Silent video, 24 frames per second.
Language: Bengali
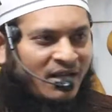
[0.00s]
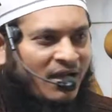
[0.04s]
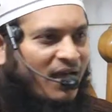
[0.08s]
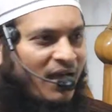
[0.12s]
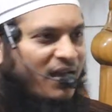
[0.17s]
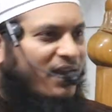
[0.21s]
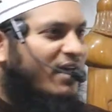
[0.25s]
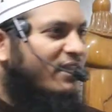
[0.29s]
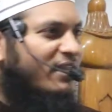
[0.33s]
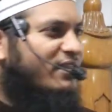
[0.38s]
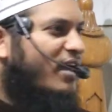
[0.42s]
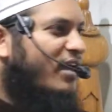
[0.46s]

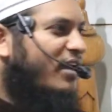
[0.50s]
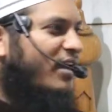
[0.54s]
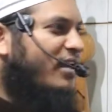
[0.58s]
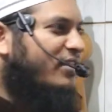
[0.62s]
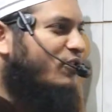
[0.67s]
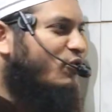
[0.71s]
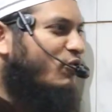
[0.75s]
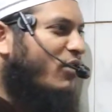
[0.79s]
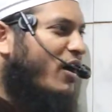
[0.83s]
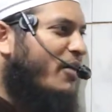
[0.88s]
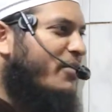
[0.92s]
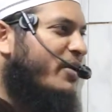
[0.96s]
আল্লাহ তালা
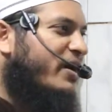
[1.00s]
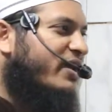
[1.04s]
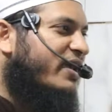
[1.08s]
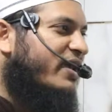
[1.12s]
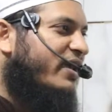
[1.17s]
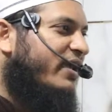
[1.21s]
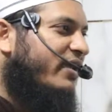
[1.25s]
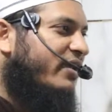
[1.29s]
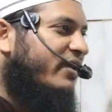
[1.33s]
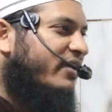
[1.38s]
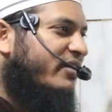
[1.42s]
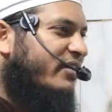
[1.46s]
তো আমাকে
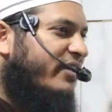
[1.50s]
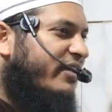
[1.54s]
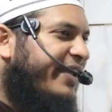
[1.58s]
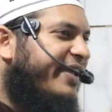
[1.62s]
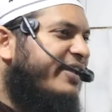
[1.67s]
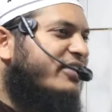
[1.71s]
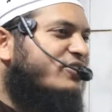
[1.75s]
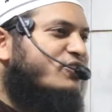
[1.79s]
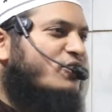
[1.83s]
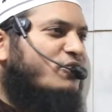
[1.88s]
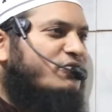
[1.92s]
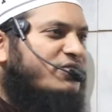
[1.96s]

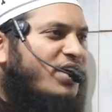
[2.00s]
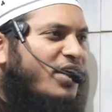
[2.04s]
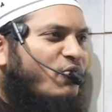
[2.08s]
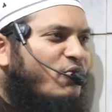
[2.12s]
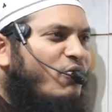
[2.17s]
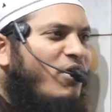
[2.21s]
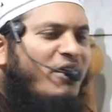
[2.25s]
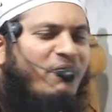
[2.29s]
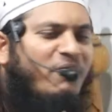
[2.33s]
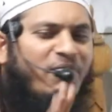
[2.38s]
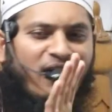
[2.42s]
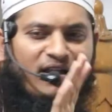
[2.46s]
হিংস্র
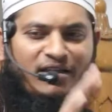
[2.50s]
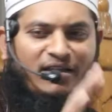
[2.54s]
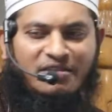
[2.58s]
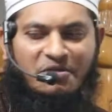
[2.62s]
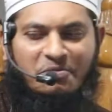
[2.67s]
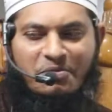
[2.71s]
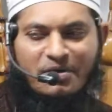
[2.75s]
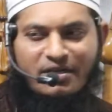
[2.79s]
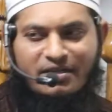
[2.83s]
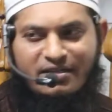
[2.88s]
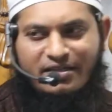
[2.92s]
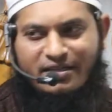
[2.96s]
জানোয়ার বানাতে
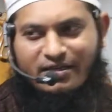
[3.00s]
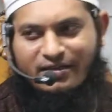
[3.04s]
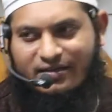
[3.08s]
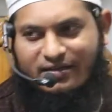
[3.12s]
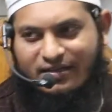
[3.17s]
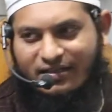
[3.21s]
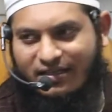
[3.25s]
পারতেন